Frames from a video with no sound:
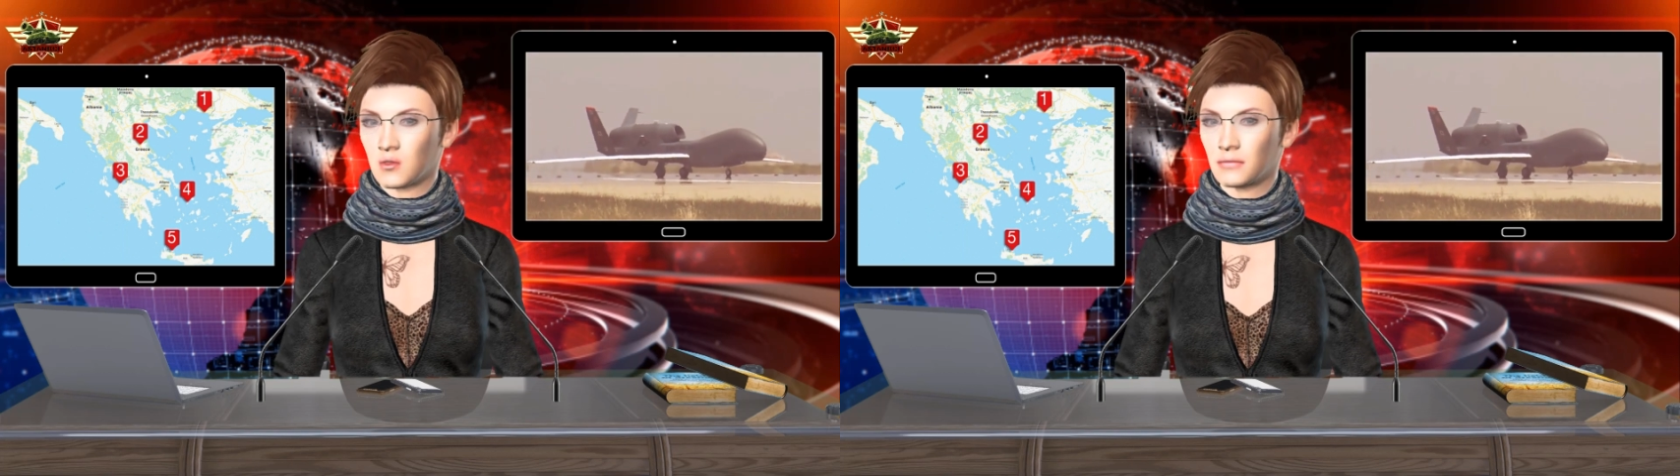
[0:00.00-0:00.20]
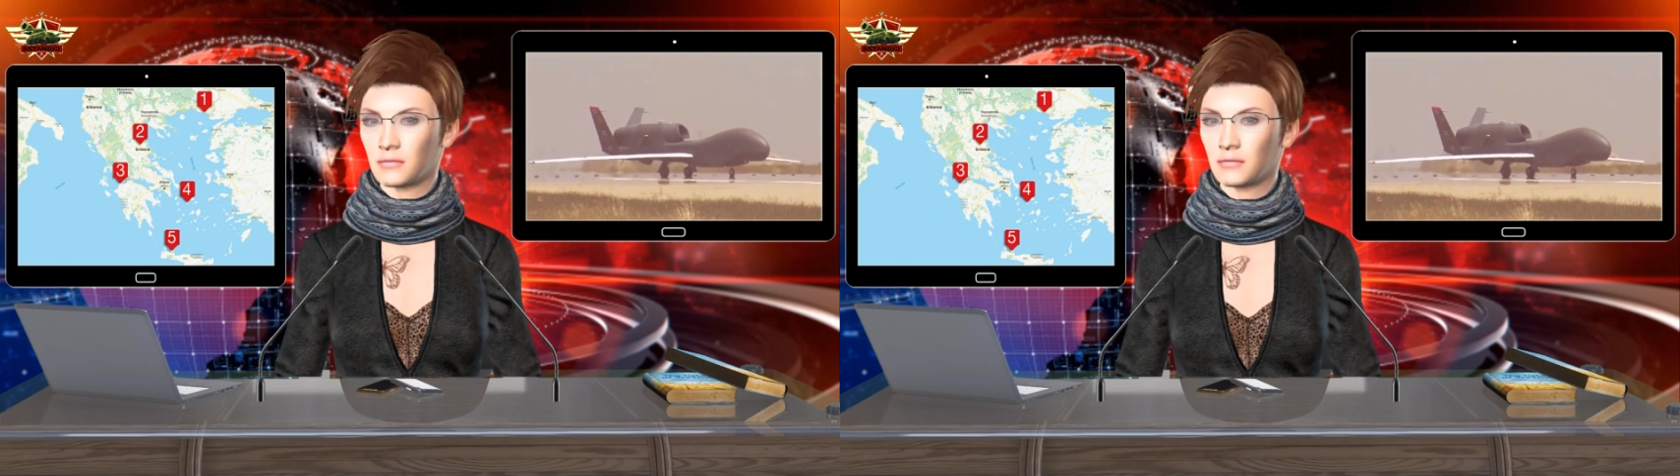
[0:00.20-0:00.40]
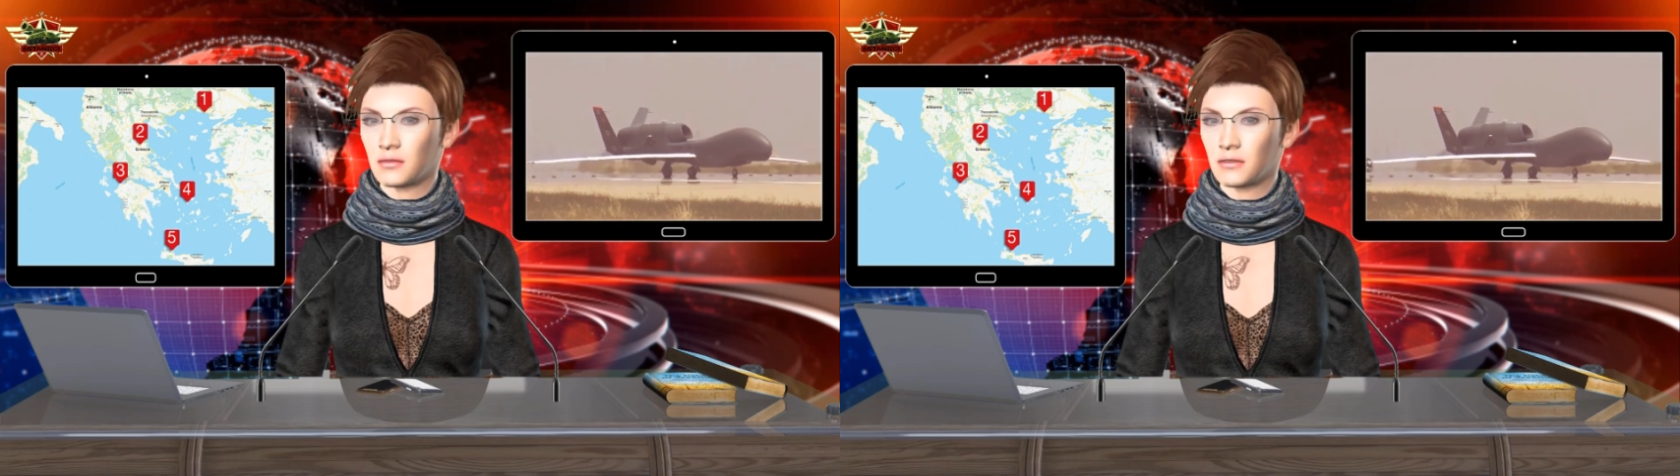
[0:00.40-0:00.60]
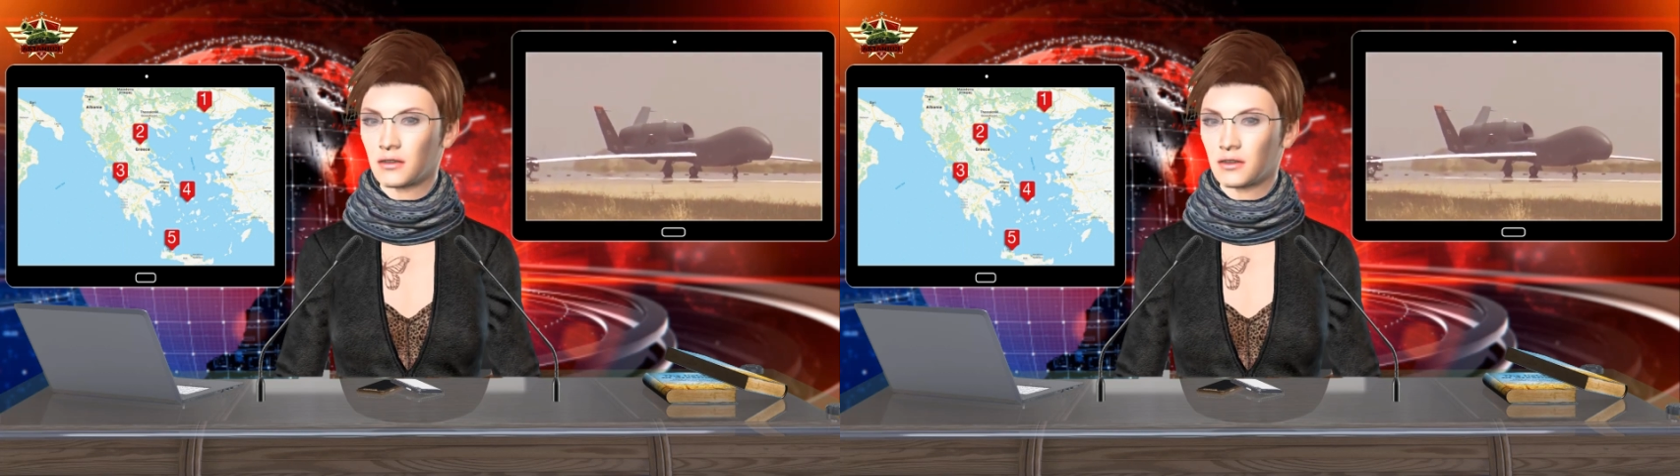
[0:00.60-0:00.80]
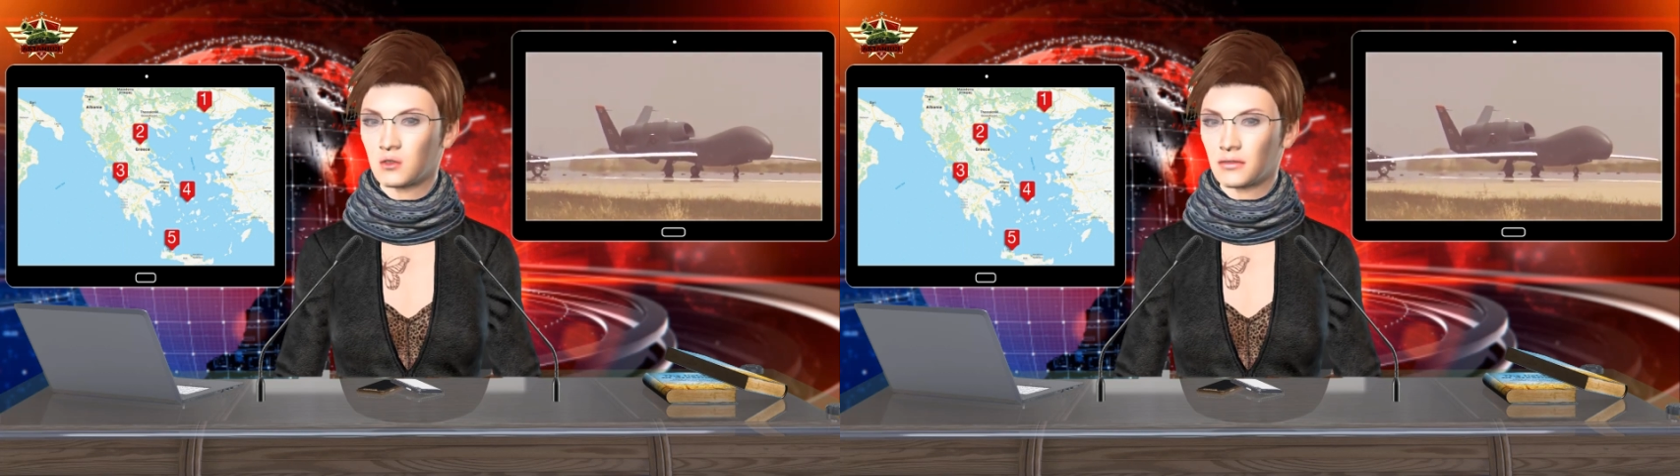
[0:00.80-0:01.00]
sınırına
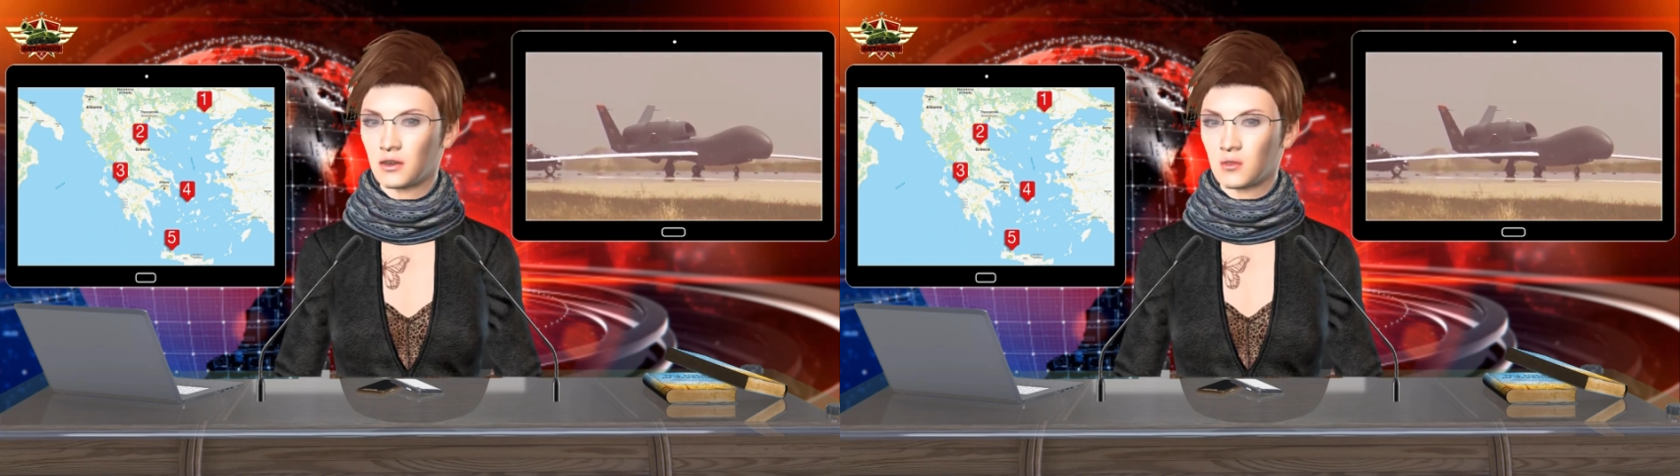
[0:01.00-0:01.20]
yaklaşık